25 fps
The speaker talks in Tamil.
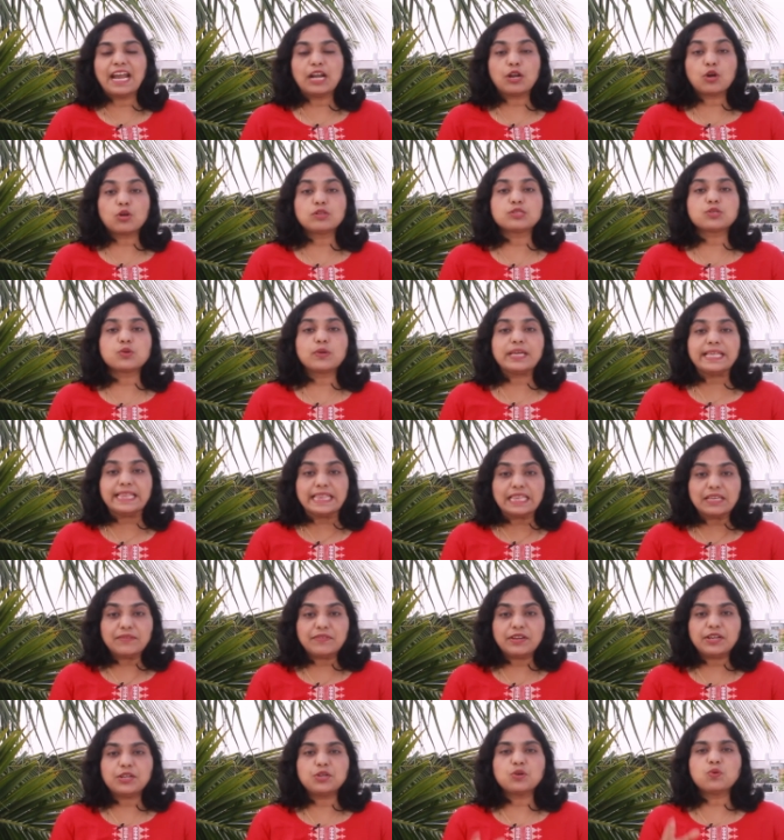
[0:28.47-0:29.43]
அண்ட் ஆல்சோ
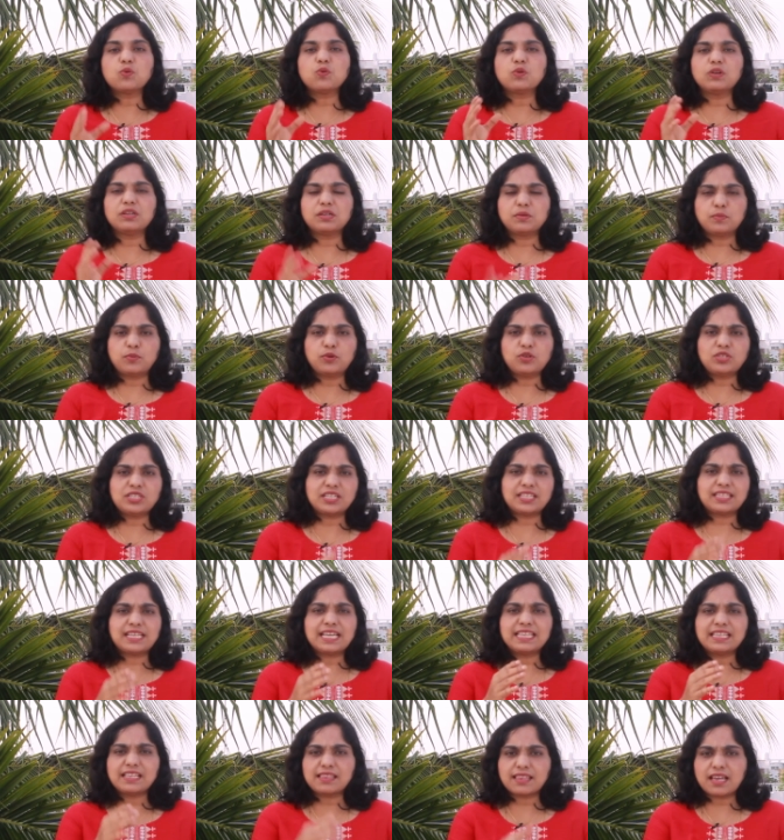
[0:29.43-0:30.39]
இந்த வீடியோ உங்களுக்கு
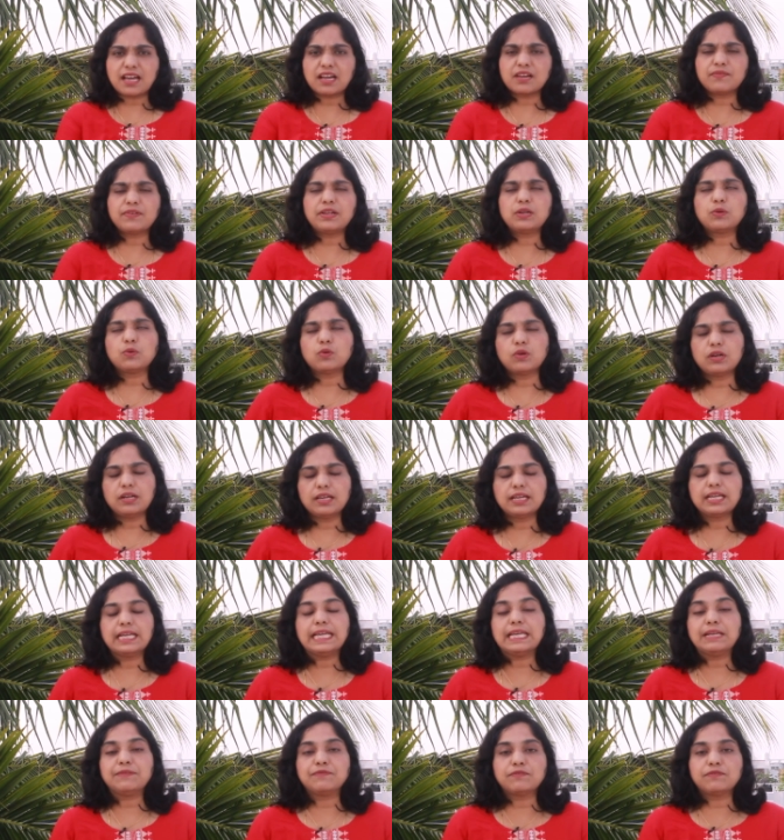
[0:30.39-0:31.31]
பிடிச்சிருந்தா இந்த தகவல் உங்களுக்கு